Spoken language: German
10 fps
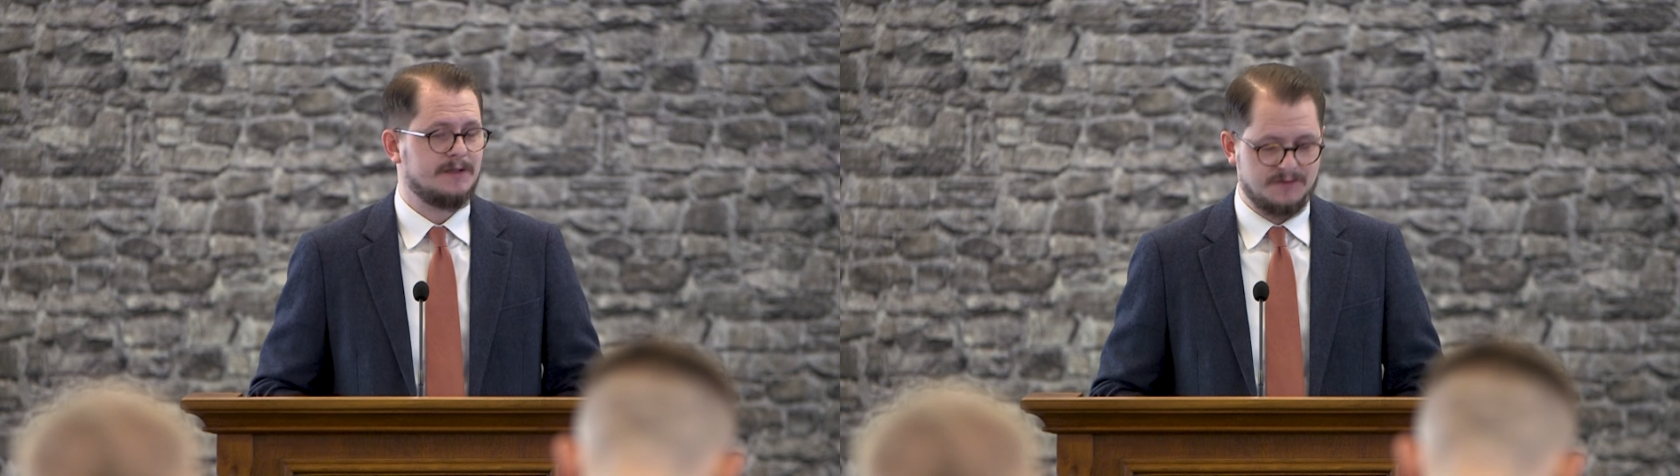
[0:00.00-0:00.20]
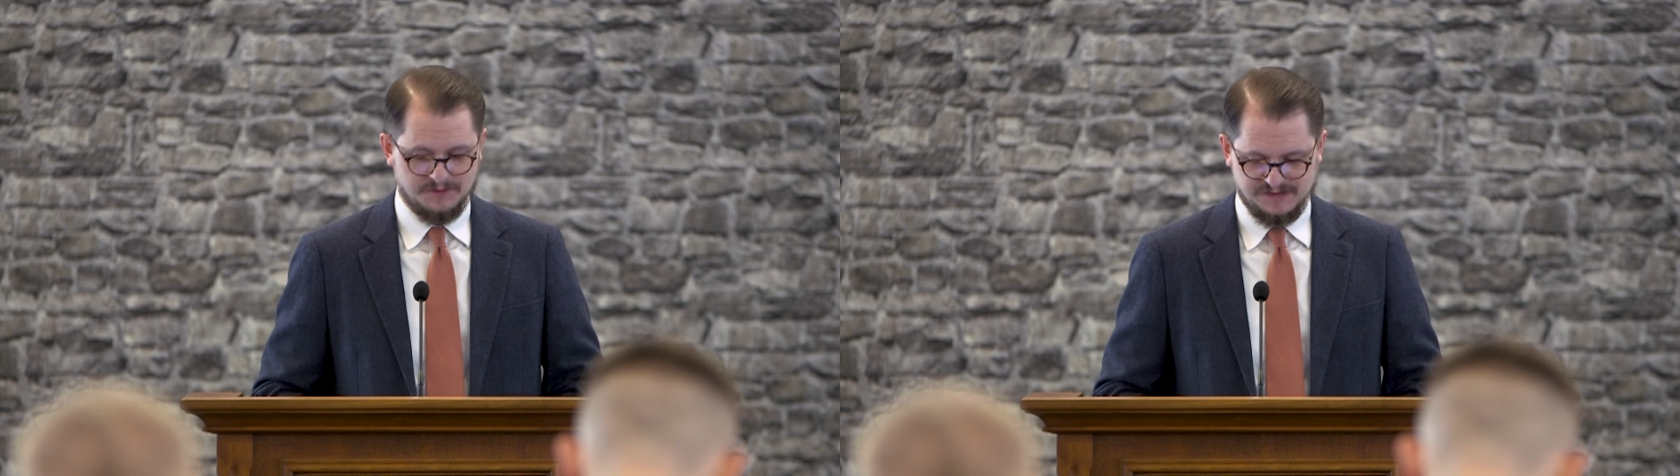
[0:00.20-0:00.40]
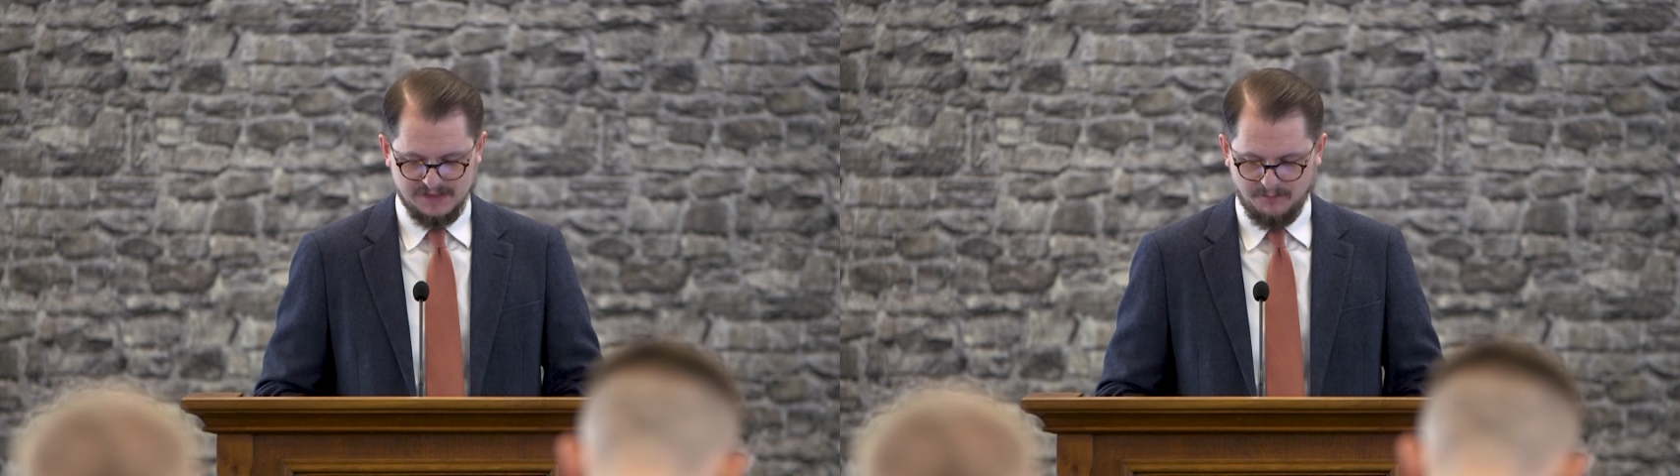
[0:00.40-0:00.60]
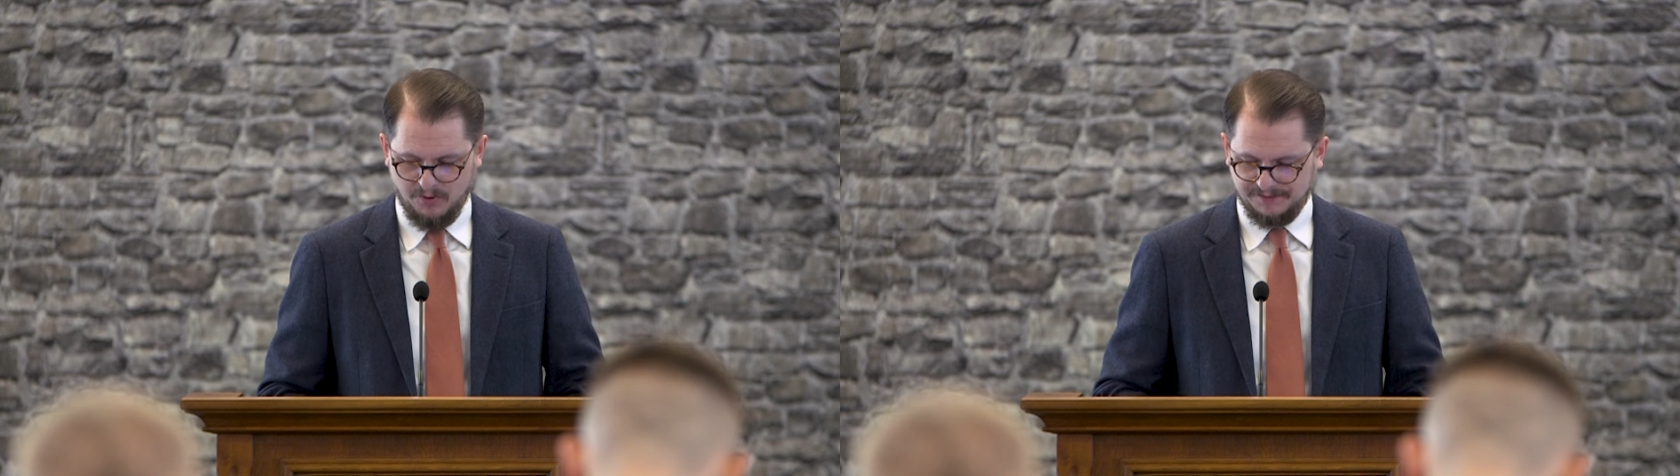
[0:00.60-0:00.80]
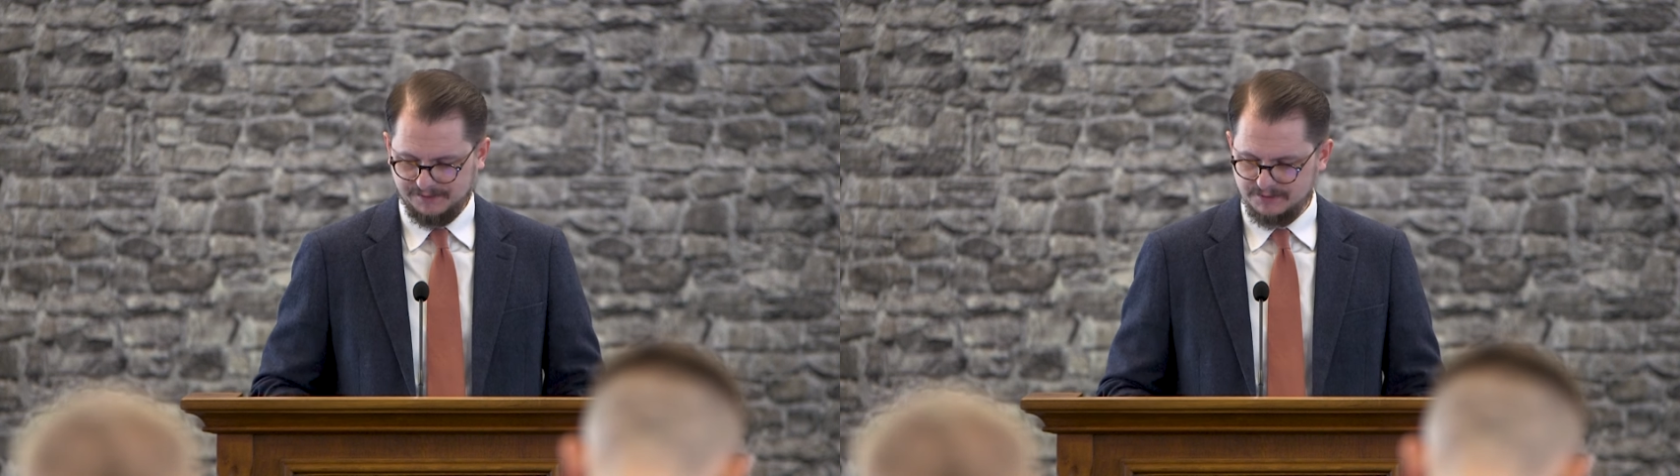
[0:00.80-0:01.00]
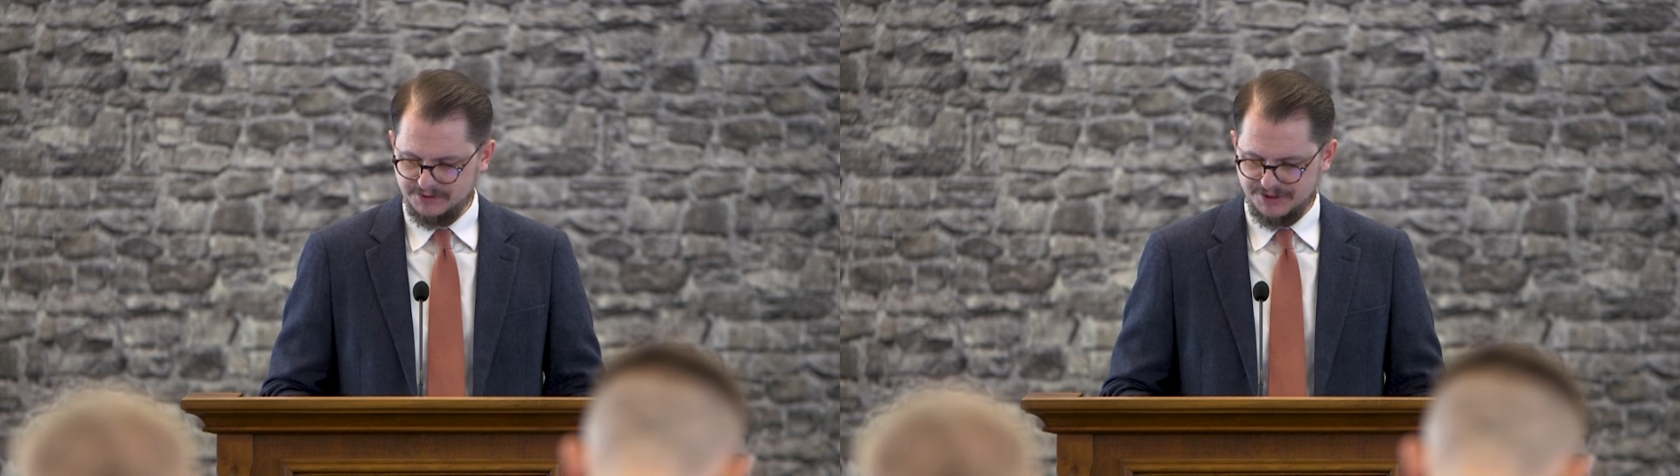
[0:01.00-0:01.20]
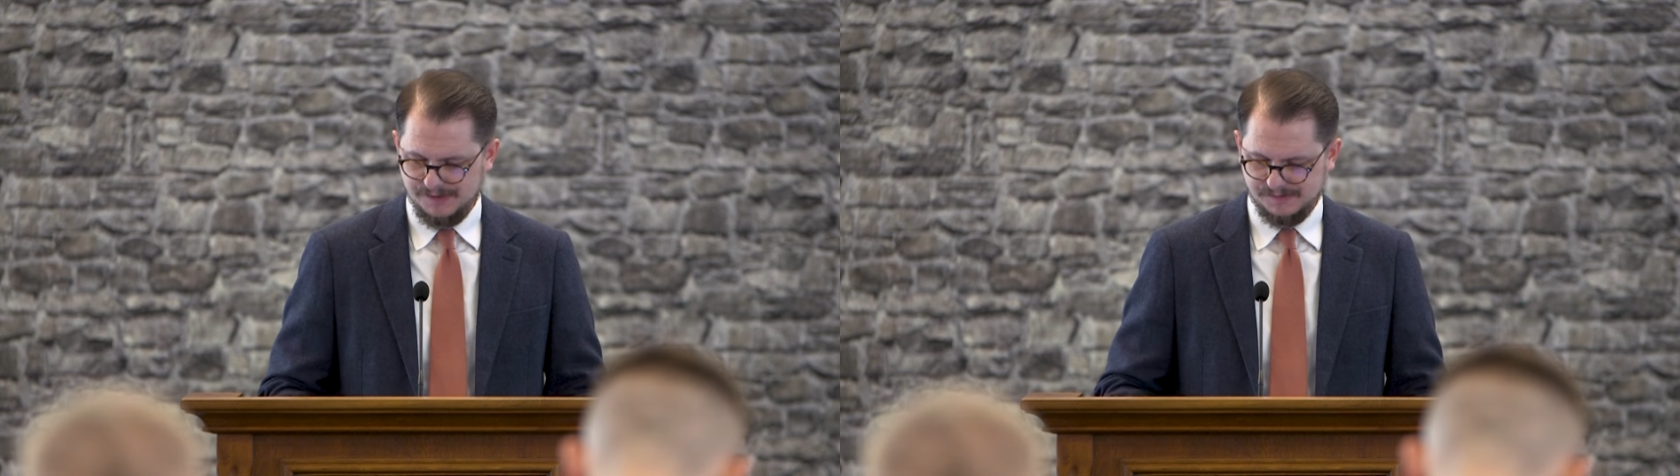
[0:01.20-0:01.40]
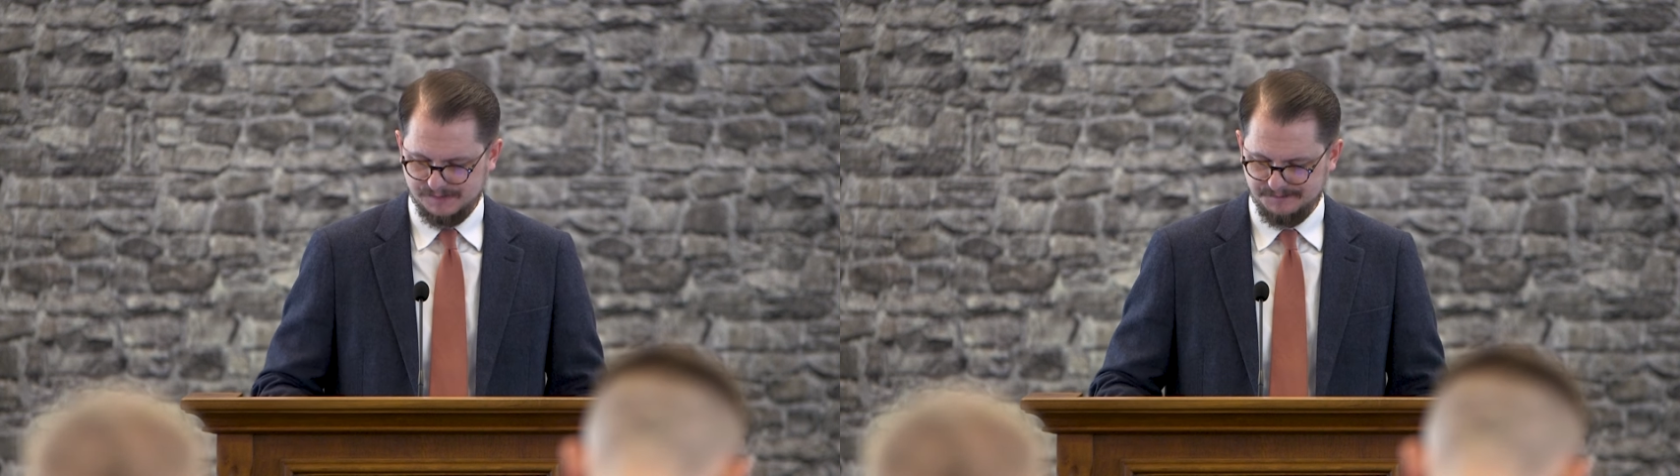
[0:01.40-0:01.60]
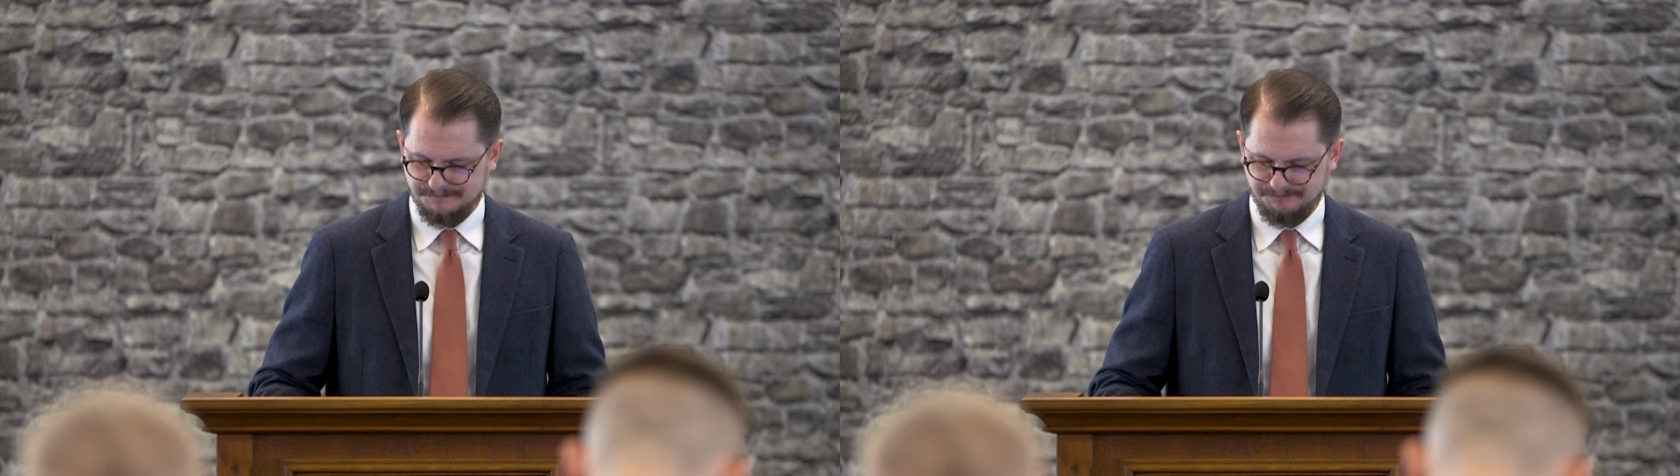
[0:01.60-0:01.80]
durch die Apostelgeschichte, Wir